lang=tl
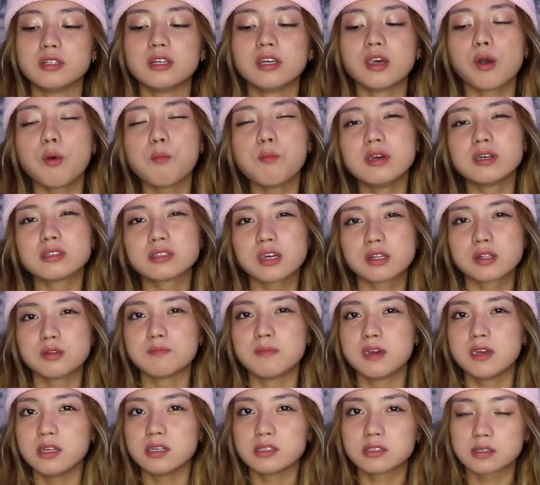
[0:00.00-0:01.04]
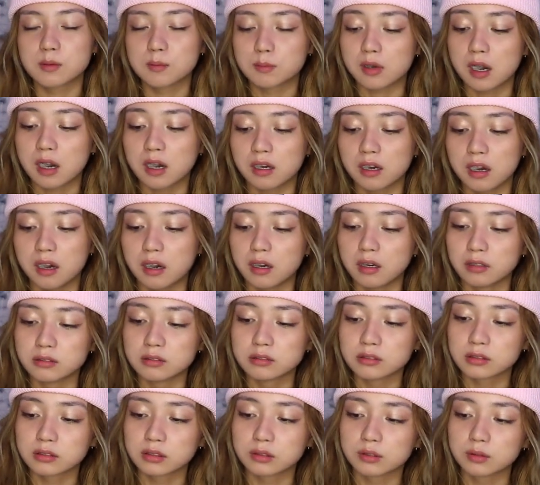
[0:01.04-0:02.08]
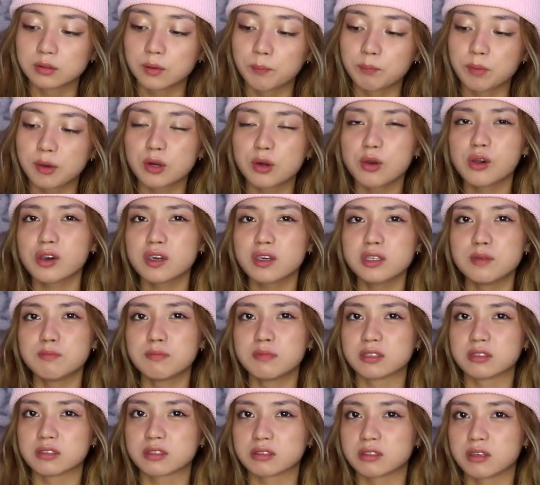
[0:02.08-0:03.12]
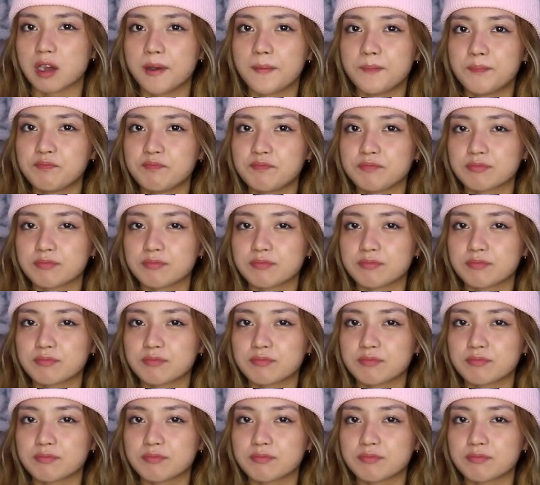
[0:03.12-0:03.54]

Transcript: hindi ako masyado mahilig sa maanghang. So, pero okay naman siya.